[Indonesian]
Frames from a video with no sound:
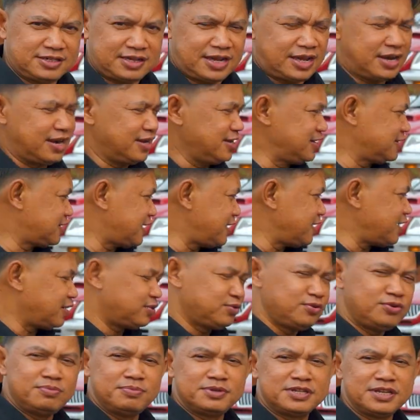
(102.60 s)
sekarang kita lihat
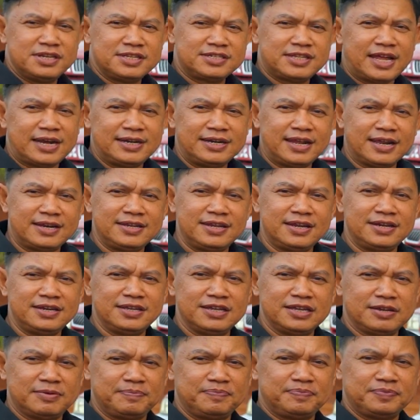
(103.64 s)
dulu mesin standarnya
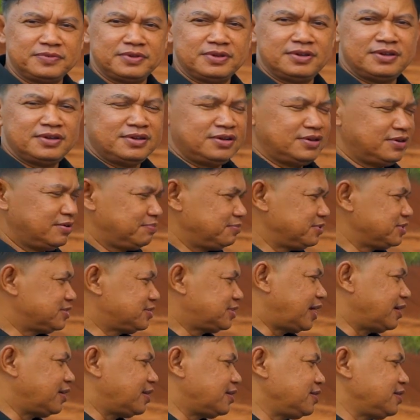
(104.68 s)
nih. Mesin
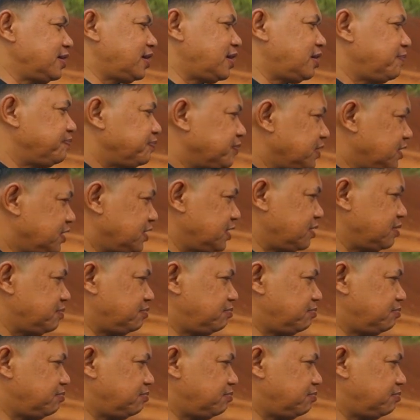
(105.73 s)
standarnya ini